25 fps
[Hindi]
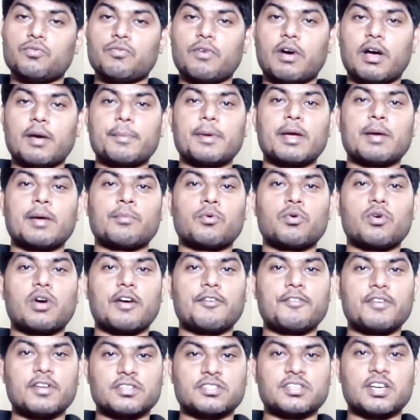तो वहाँ पर
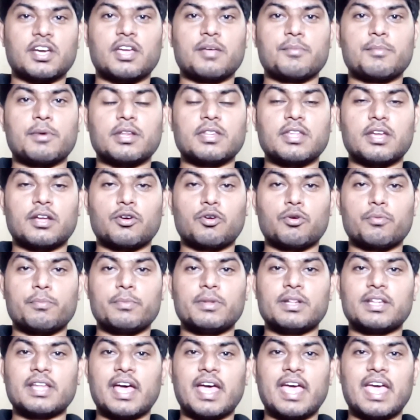आपको काफ़ी अच्छा कैमरा देखने
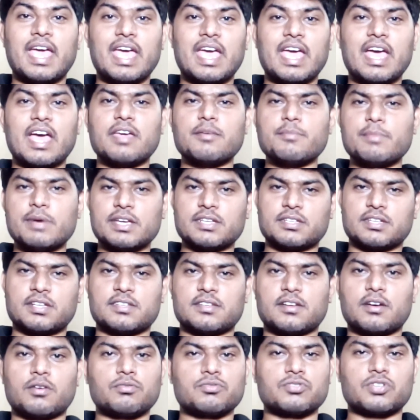को मिलता है ए आई
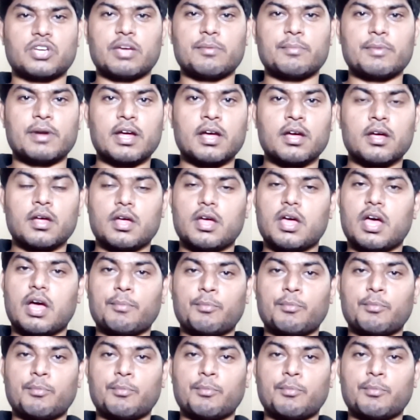बेस्ड ऐसा कुछ कैमरा